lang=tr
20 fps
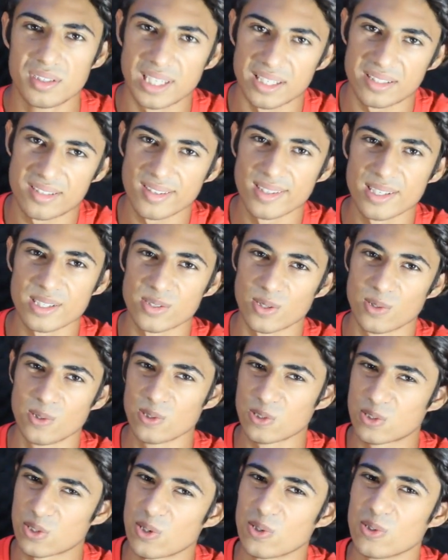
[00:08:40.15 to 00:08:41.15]
Kesilir
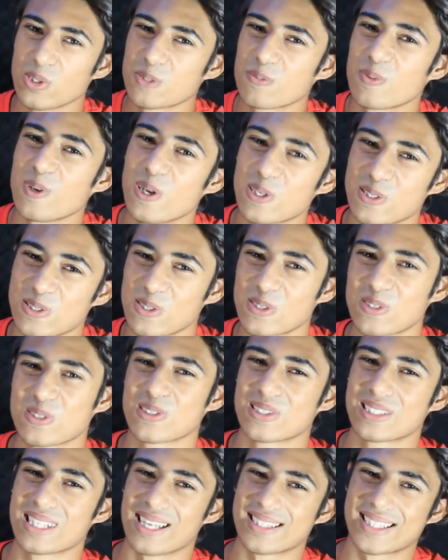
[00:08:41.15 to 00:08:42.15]
soluğu çoğunuz
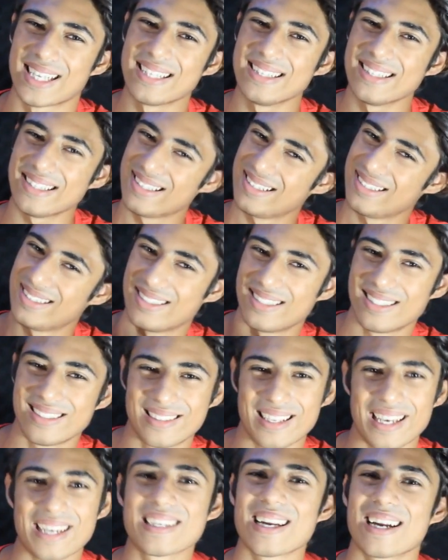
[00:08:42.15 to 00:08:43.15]
biliyorsunuzdur zaten.
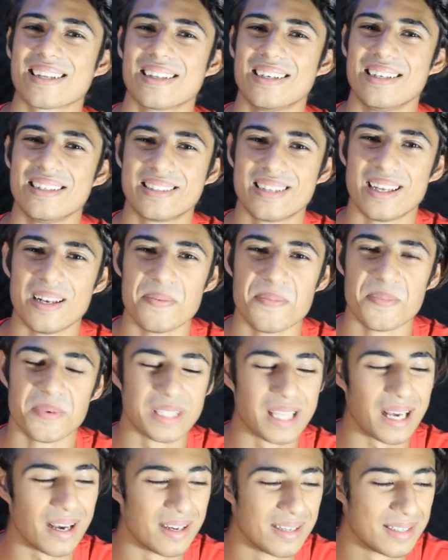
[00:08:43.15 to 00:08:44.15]
Tekrardan izleyelim
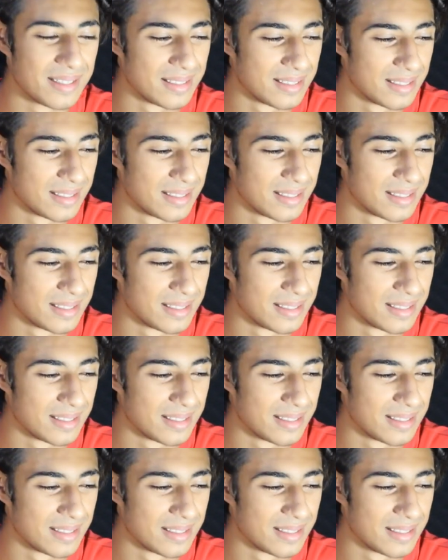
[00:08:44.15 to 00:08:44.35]
burada.